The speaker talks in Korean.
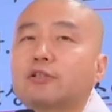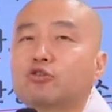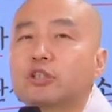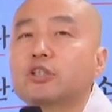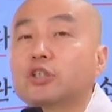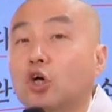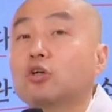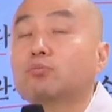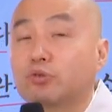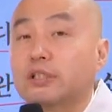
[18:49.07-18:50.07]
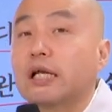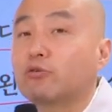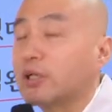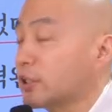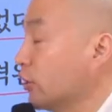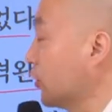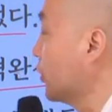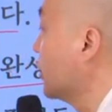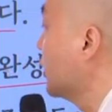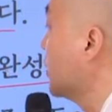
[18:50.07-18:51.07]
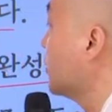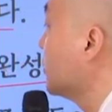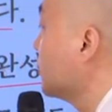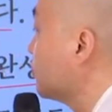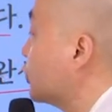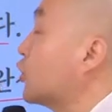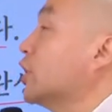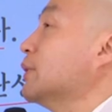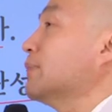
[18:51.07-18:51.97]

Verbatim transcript: 수 있는 성불이라고 하는 건 부처님